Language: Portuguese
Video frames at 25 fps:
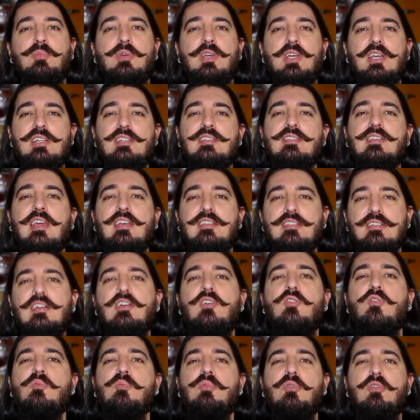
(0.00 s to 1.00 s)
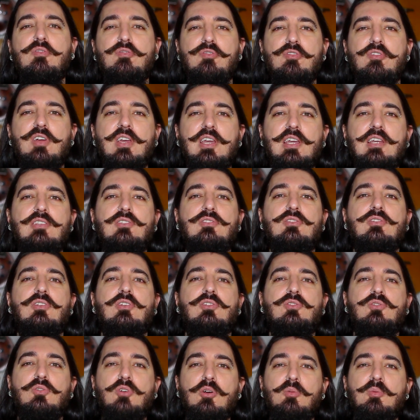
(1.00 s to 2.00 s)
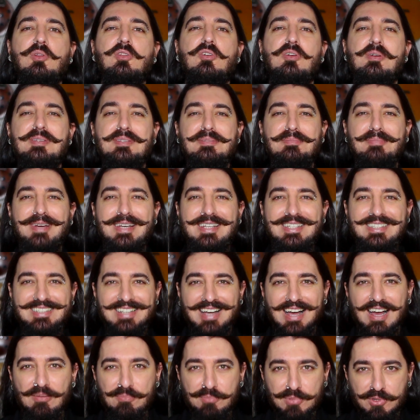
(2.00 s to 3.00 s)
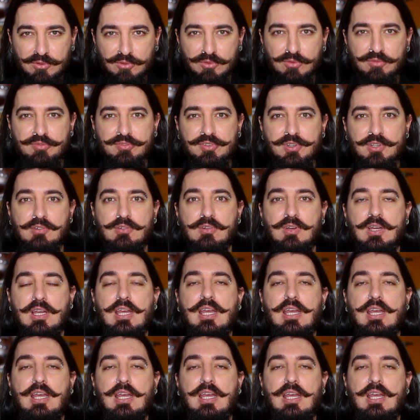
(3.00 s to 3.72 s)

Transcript: Porque a ciência já comprovou isso. Nosso corpo adormece mais rápido no frio.